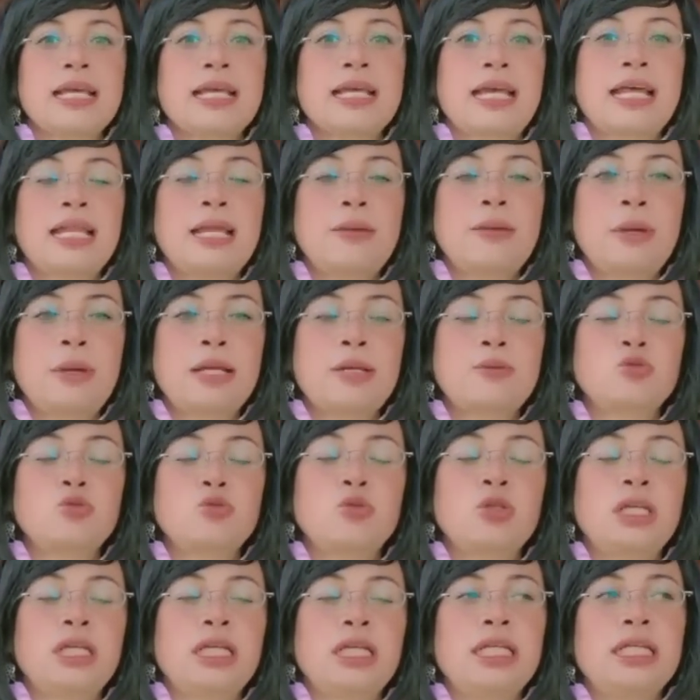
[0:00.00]
Karena Madang
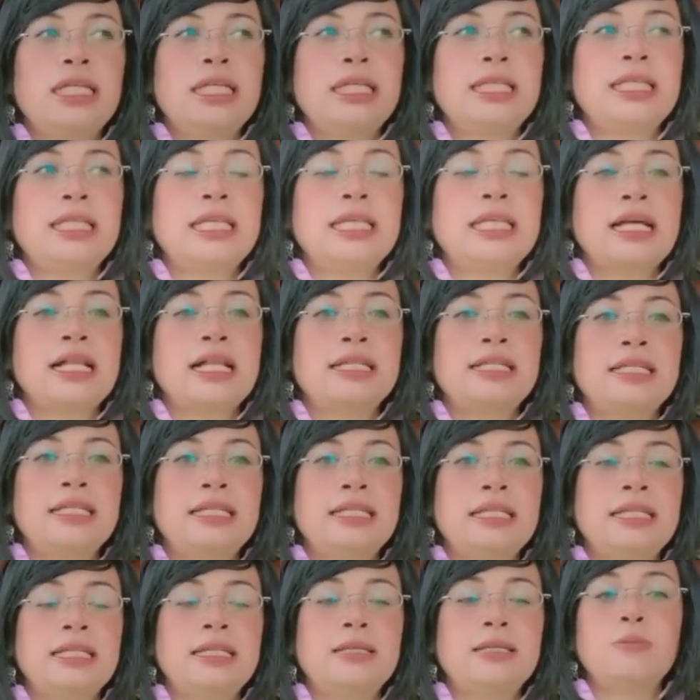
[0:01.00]
Suki ini tinggal
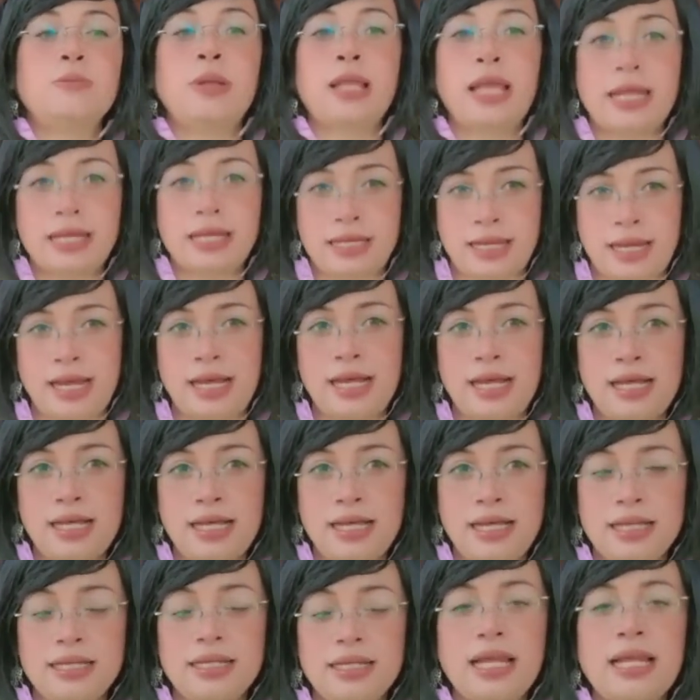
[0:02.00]
di Belanda
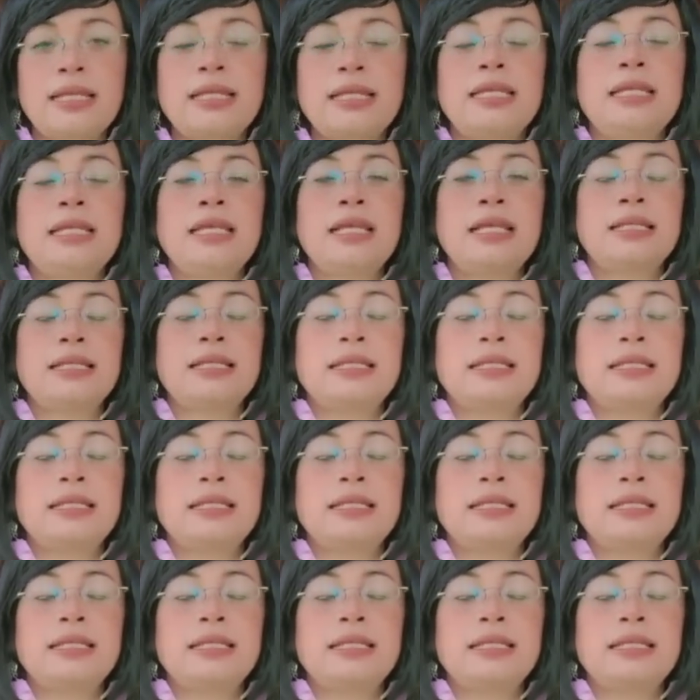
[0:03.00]
dan di,